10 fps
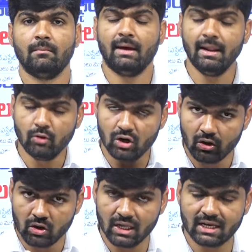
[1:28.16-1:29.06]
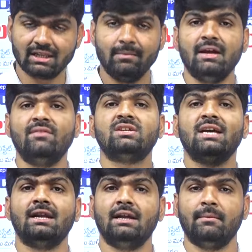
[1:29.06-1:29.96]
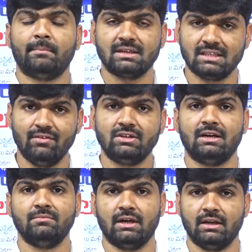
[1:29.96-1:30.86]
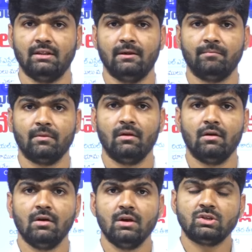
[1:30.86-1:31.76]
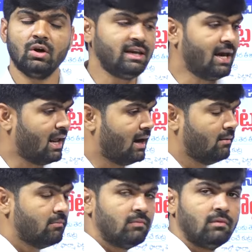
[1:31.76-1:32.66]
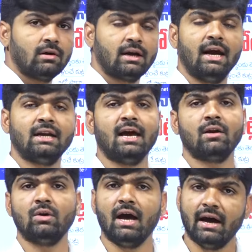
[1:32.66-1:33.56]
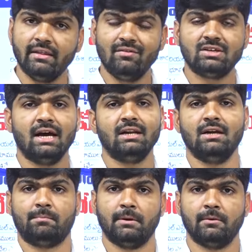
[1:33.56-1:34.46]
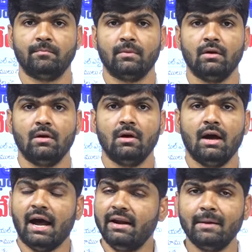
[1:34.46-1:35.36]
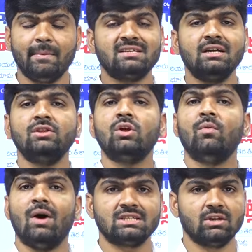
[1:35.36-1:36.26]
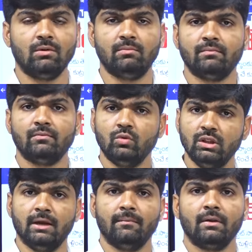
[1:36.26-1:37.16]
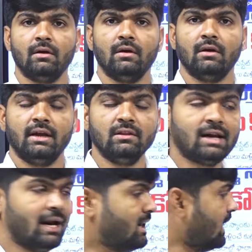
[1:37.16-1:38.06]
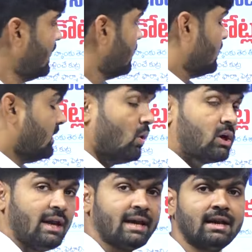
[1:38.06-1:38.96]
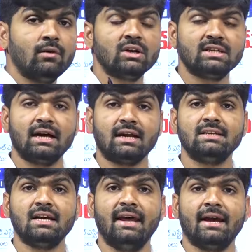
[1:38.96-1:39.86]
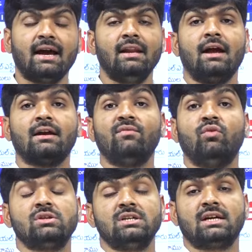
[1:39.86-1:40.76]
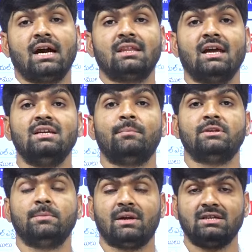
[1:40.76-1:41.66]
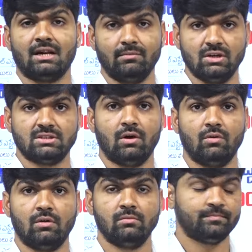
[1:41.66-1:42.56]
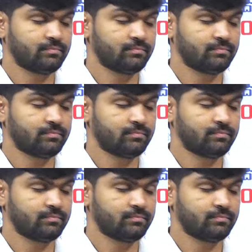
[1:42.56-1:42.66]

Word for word: మనం కూడా రెండు రోజుల క్రితమే ఈ విషయాన్ని ప్రస్తావించడం జరిగింది సో ఇవాళ కేటీఆర్ కూడా అదే విషయాన్ని చెప్పింది హండ్రెడ్ పర్సెంట్ ఇందులో వాస్తవం ఉంది ఎందుకంటే ఒక్క ఎకరం కూడా సేకరించలే కానీ అక్కడ ఫోర్ సిటీ కడతా అని చెప్పేసి ప్రచారం చేస్తూ ఉన్నాడు